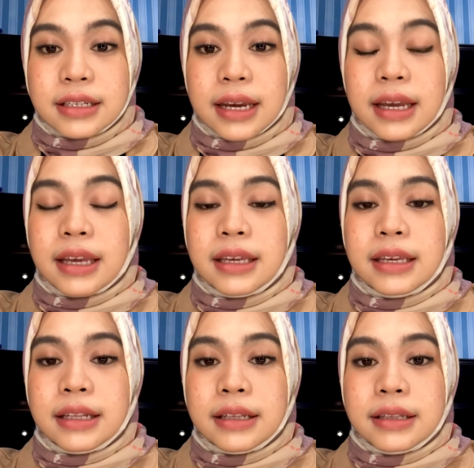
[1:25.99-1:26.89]
Saya
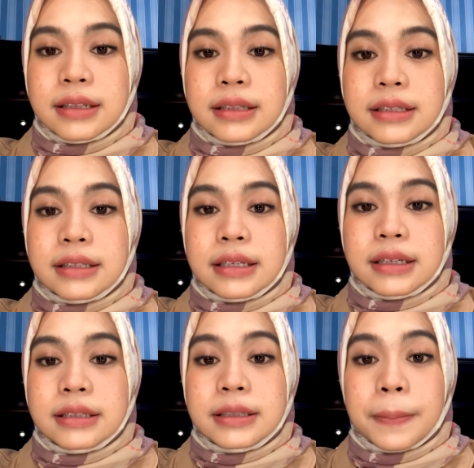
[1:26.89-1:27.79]
ingin
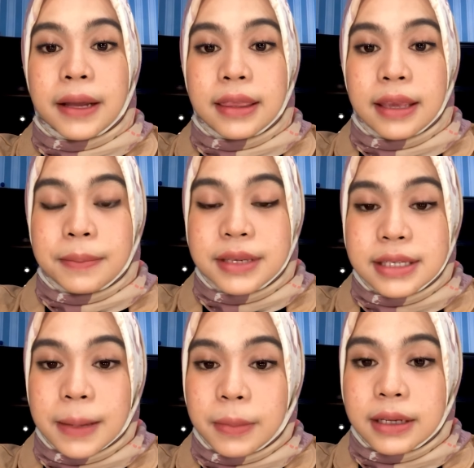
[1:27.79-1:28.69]
secepatnya
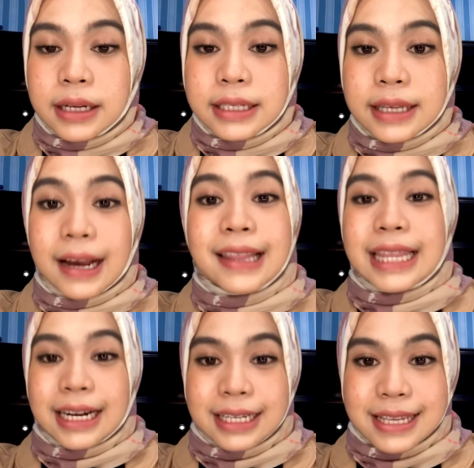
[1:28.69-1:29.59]
bisa menyelesaikan
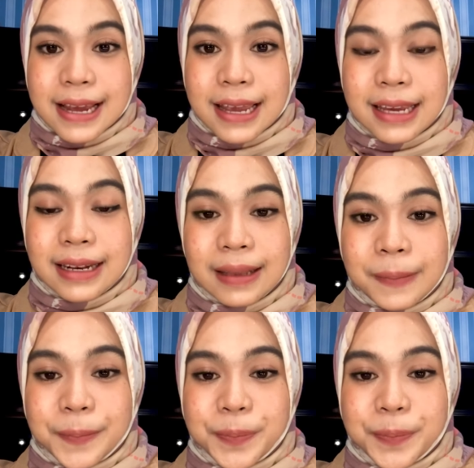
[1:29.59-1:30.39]
target saya ini.